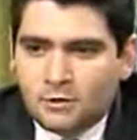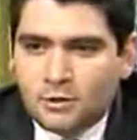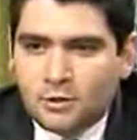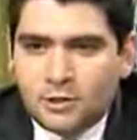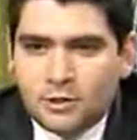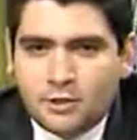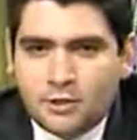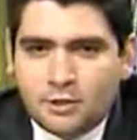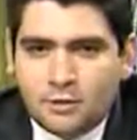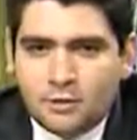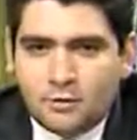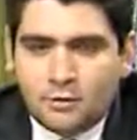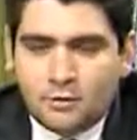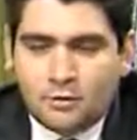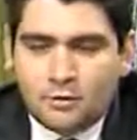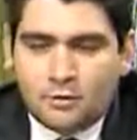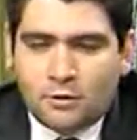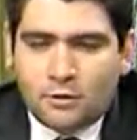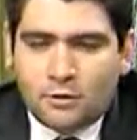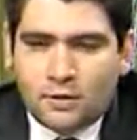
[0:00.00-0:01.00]
no sé si
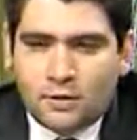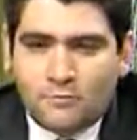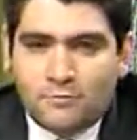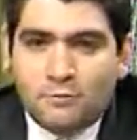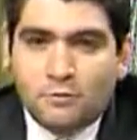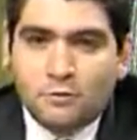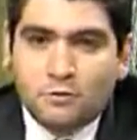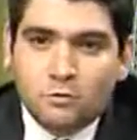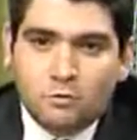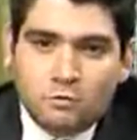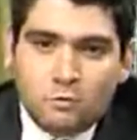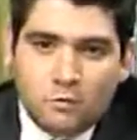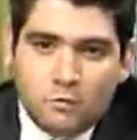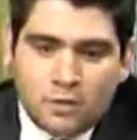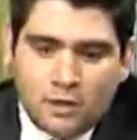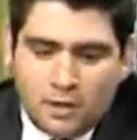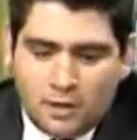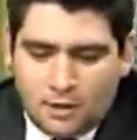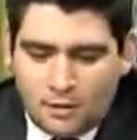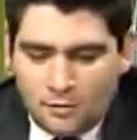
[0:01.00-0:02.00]
con la
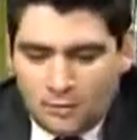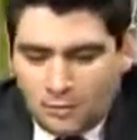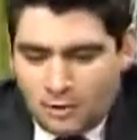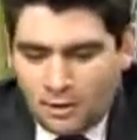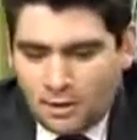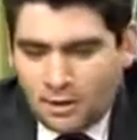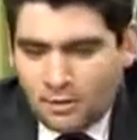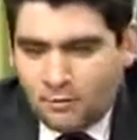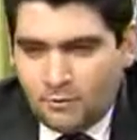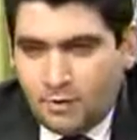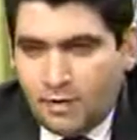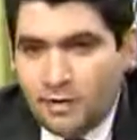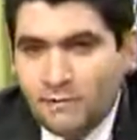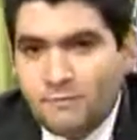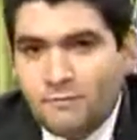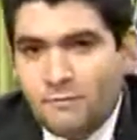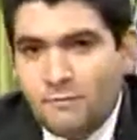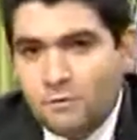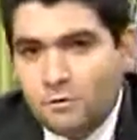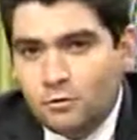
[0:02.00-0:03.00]
fortuna o, el
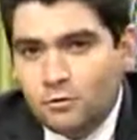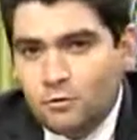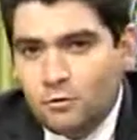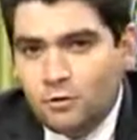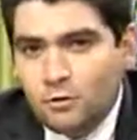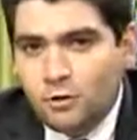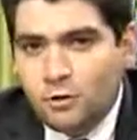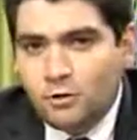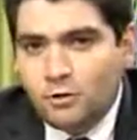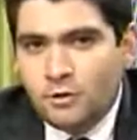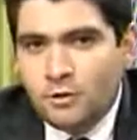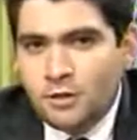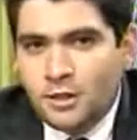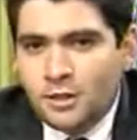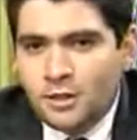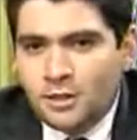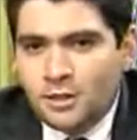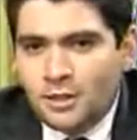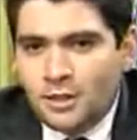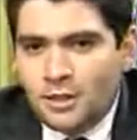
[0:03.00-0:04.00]
infortunio
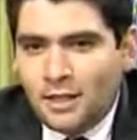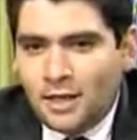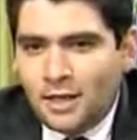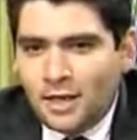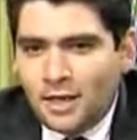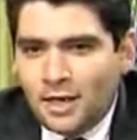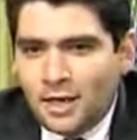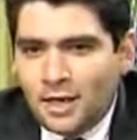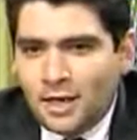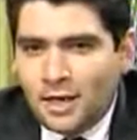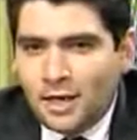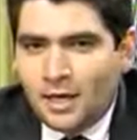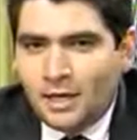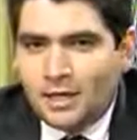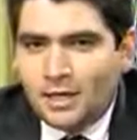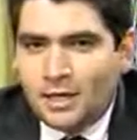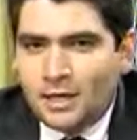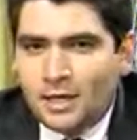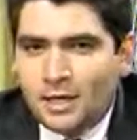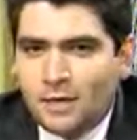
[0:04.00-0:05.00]
de
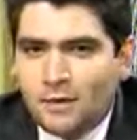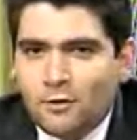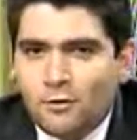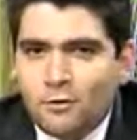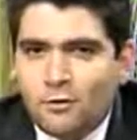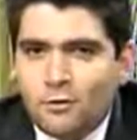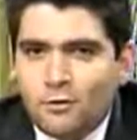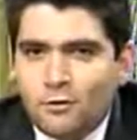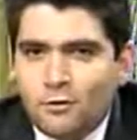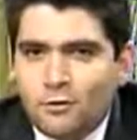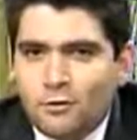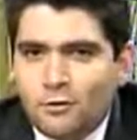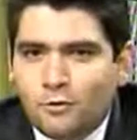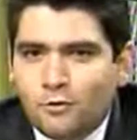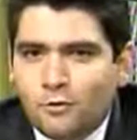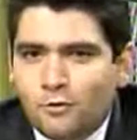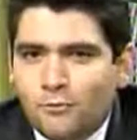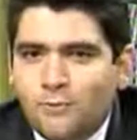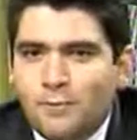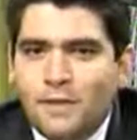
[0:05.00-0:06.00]
que, de que
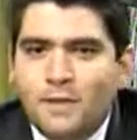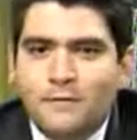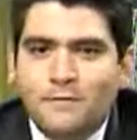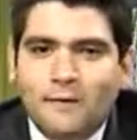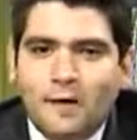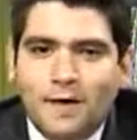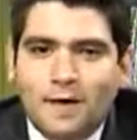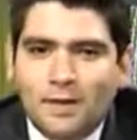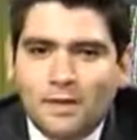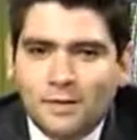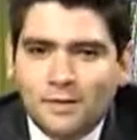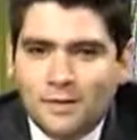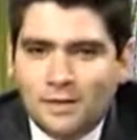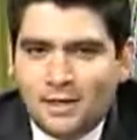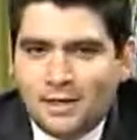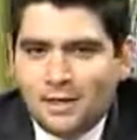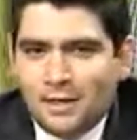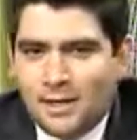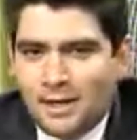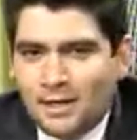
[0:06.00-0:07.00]
no viva
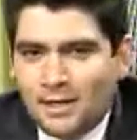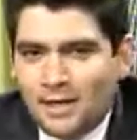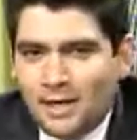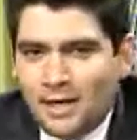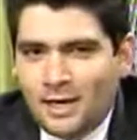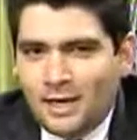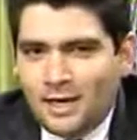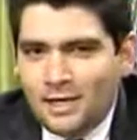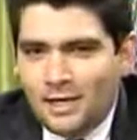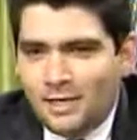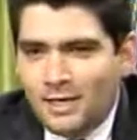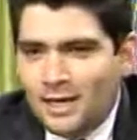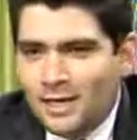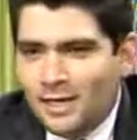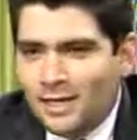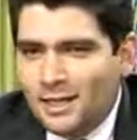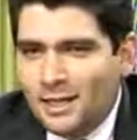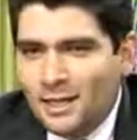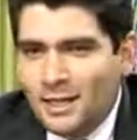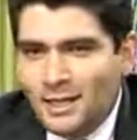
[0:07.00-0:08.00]
en el
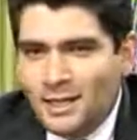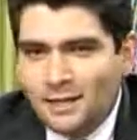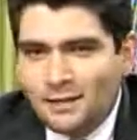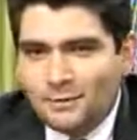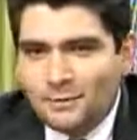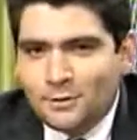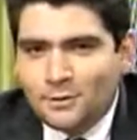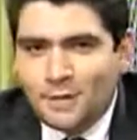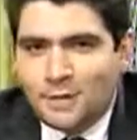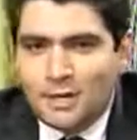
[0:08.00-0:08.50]
día a día en